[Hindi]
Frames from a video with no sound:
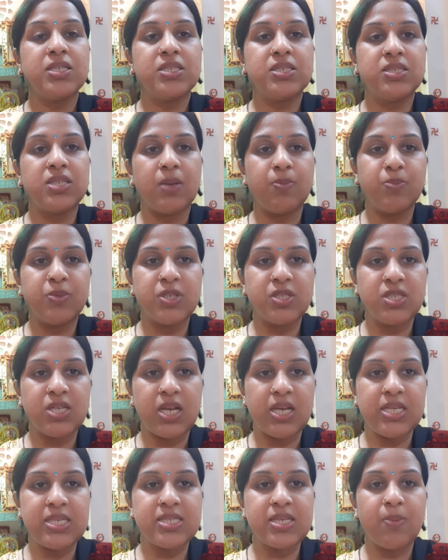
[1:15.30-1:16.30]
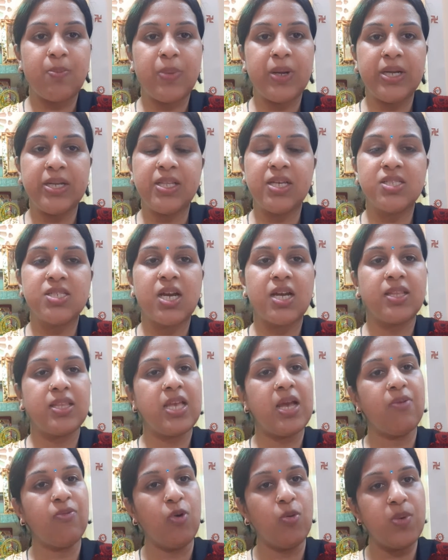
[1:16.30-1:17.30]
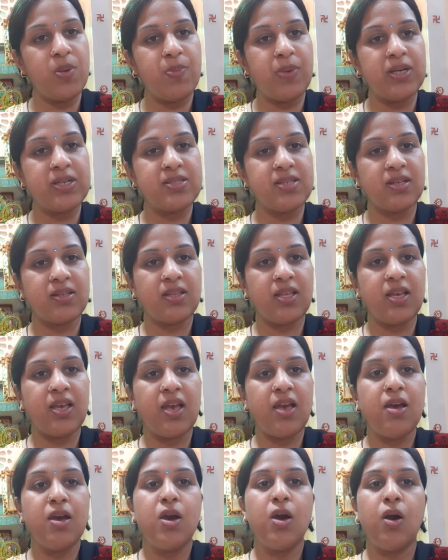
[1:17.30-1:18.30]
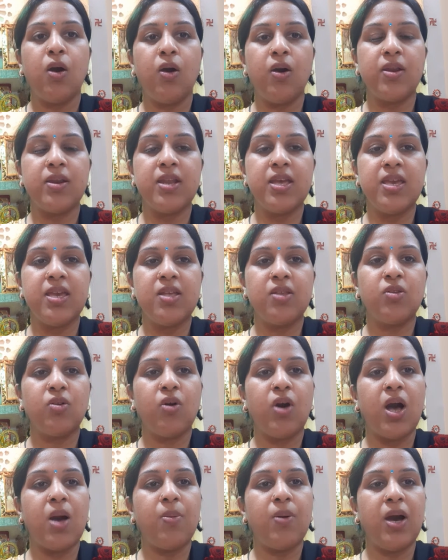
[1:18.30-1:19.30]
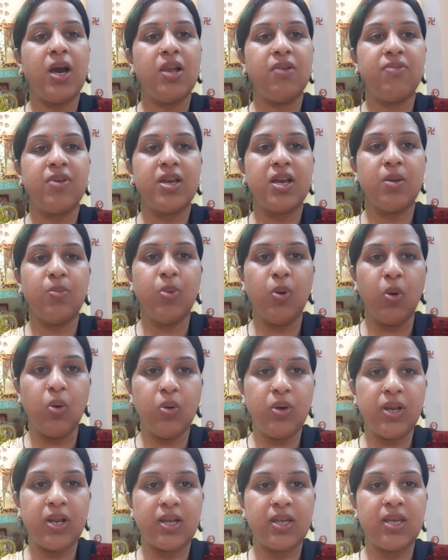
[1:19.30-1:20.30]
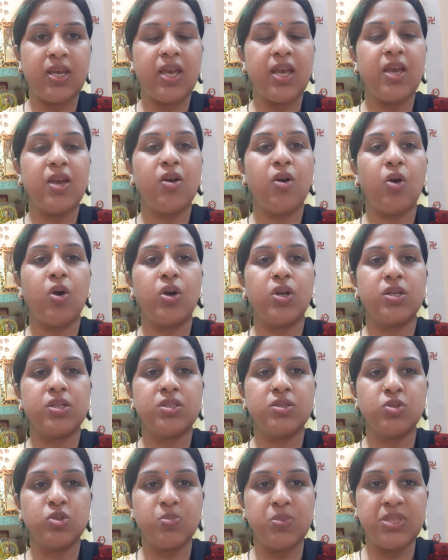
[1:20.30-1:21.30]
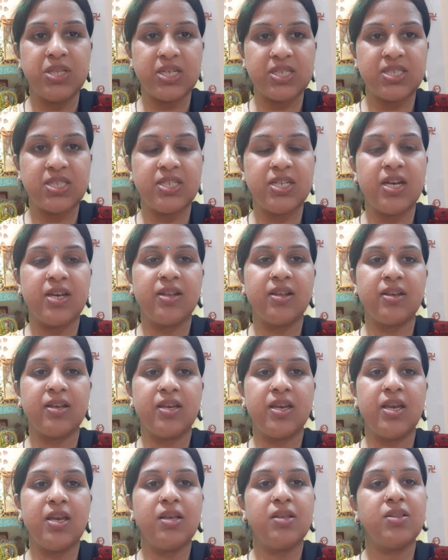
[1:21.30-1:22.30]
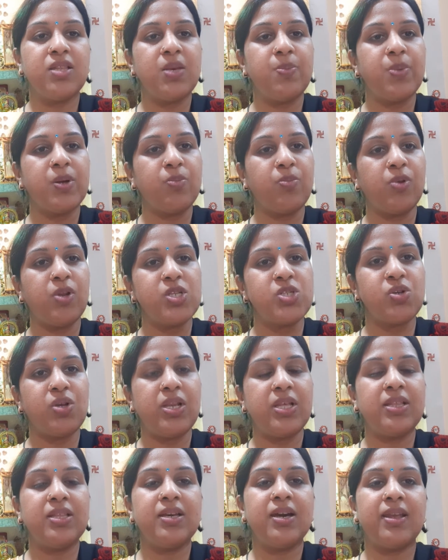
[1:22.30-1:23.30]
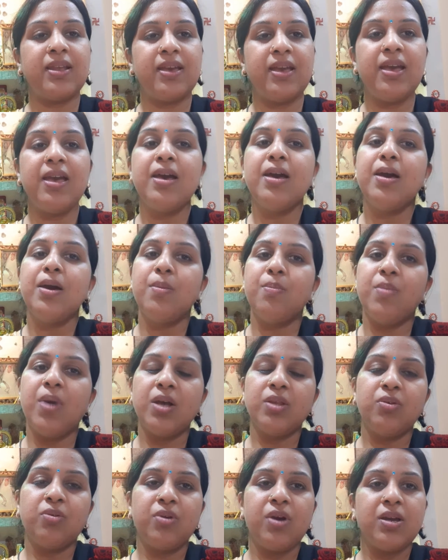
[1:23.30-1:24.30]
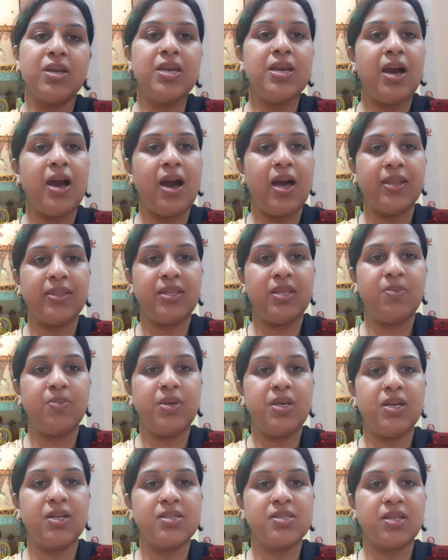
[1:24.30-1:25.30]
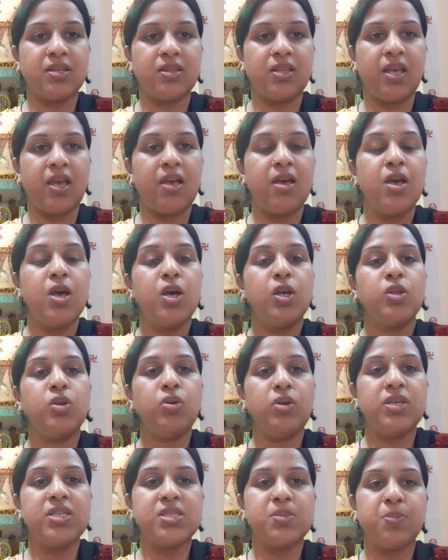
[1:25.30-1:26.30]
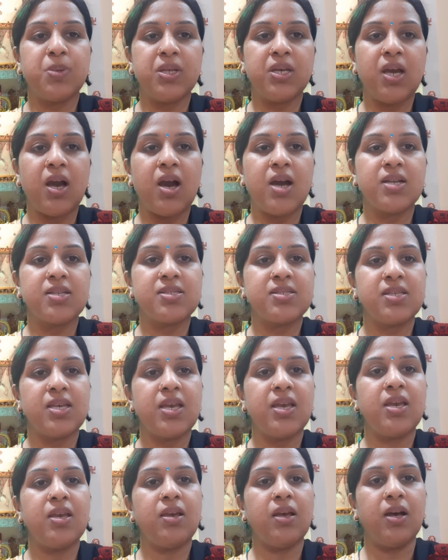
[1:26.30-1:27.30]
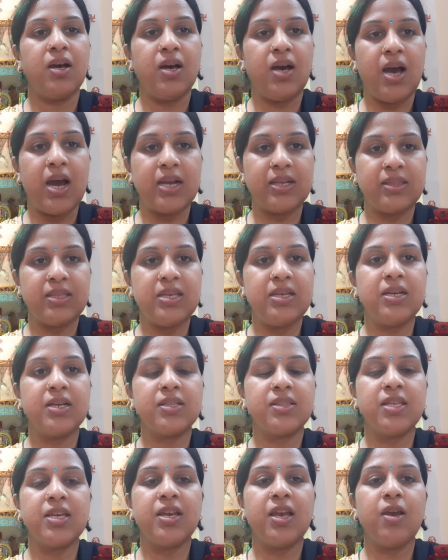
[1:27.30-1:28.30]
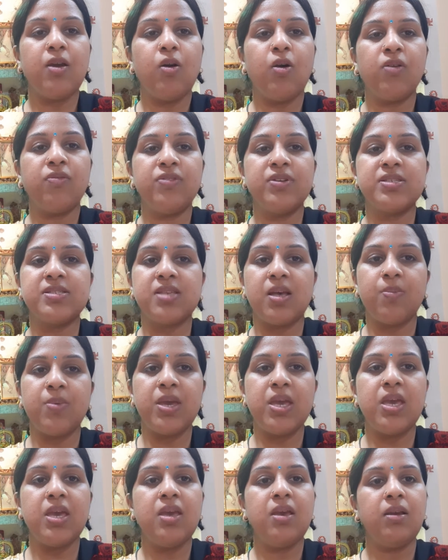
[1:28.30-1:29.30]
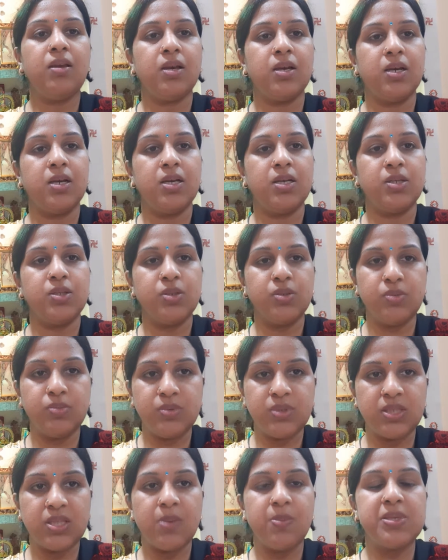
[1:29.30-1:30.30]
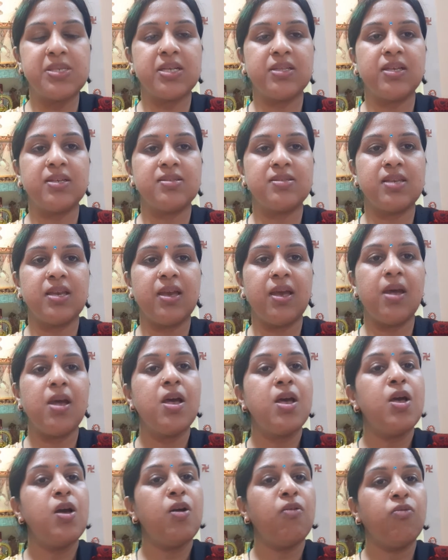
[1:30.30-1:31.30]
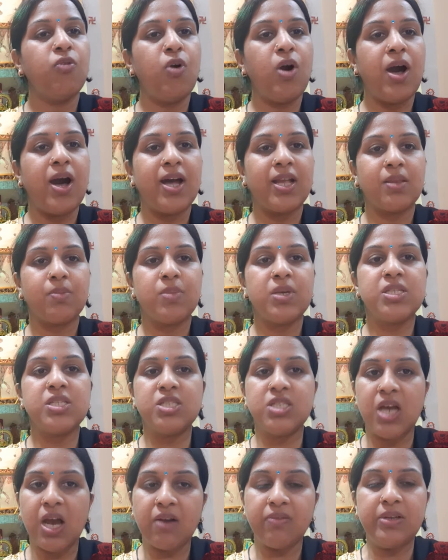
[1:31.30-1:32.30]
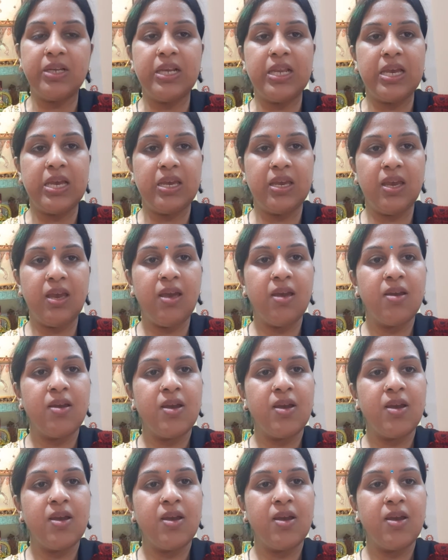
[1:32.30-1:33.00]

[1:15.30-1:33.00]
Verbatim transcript: सप्त चालीसा पढ़ना चाहते हैं वो भी पढ़ सकते हैं और नहीं तो आप हलवे का भोग रख के और उसमें दक्षिणा रख के दीपक प्रज्वलित करके माँ दुर्गा की आरती भी कर सकते हैं तो इस प्रकार से आरती करते हैं और फिर सभी जितने भी सदस्य हैं वो हाथ में चावल लेके